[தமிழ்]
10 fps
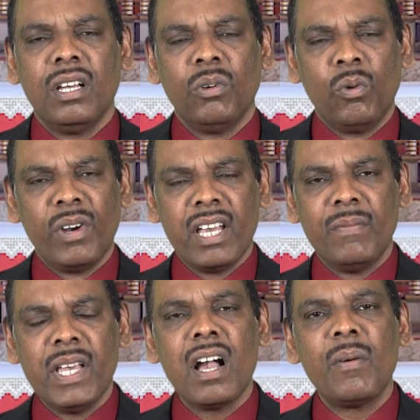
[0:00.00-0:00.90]
உங்களுடைய
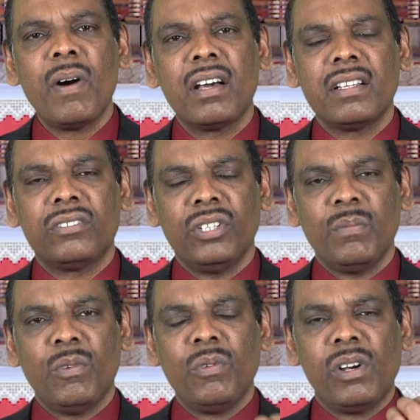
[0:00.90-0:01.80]

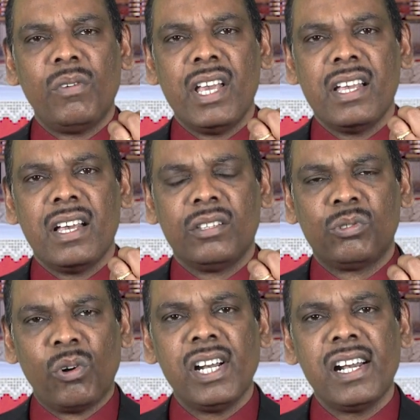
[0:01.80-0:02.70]
வியாபாரத்தையும் உங்களுடைய
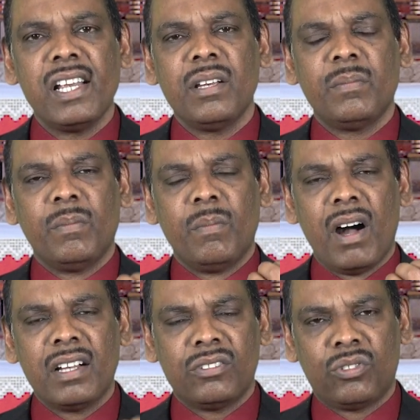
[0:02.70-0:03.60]
தொழிலையும்
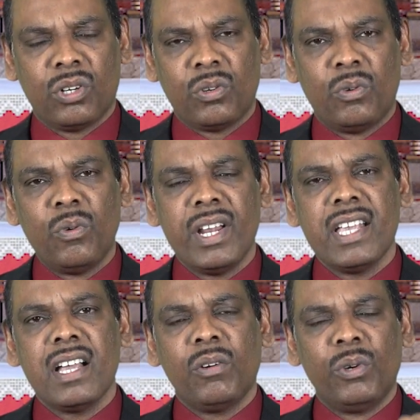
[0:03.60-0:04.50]

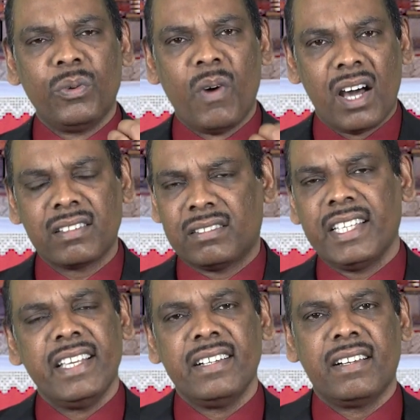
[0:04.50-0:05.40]
மாற்றக்கூடிய ஒரு வார்த்தை
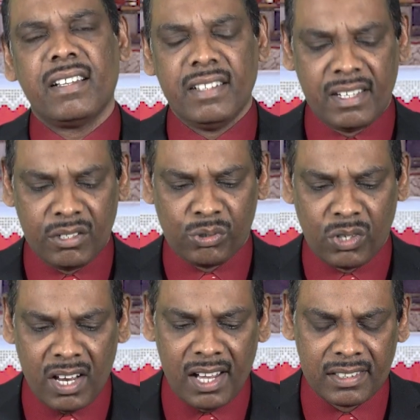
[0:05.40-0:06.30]
இருக்கிறது என்று
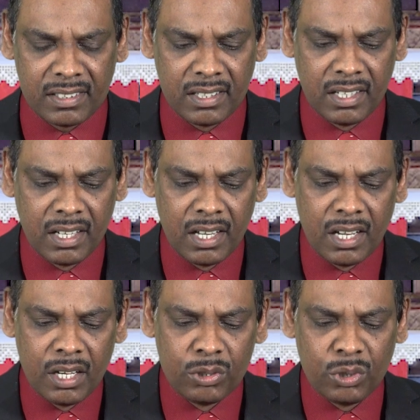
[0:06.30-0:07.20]
சொன்னால்
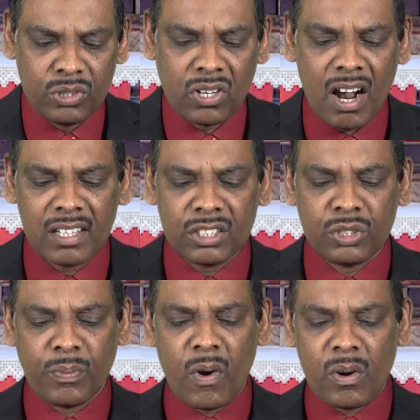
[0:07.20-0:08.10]
டு
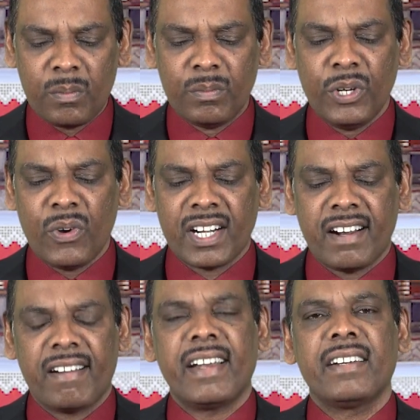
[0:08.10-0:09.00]
டிரான்ஸ்ஃபார்ம் யுவர்
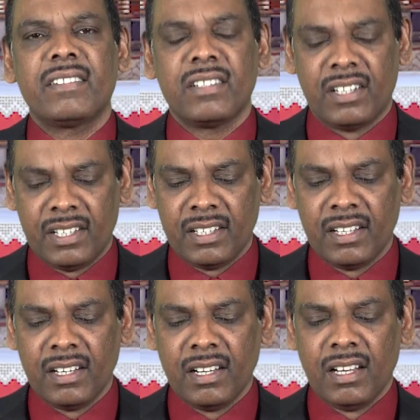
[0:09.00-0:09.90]
கரெக்டர்
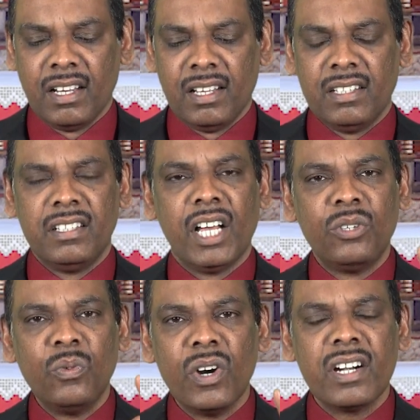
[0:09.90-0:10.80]

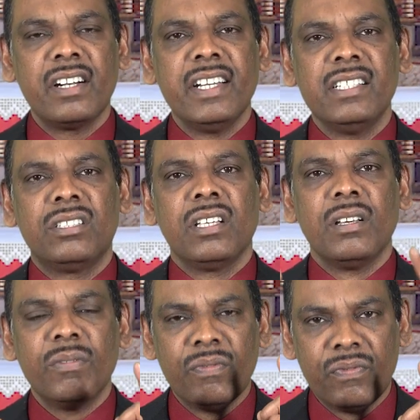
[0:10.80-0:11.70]
தட் வேர்ட் இஸ்
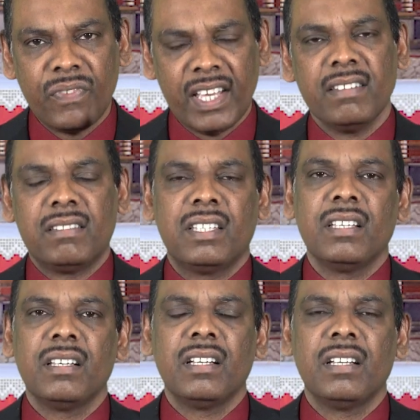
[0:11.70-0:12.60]
ஃபெய்த்
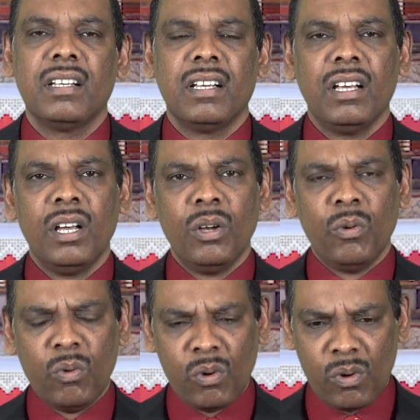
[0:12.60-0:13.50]

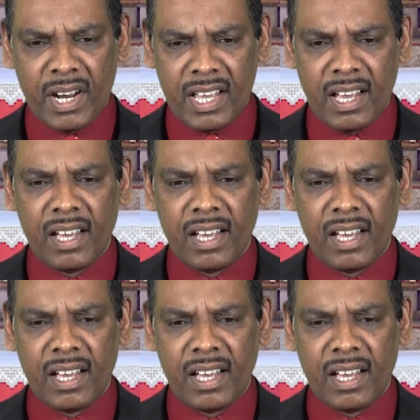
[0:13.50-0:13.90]
உங்களுடைய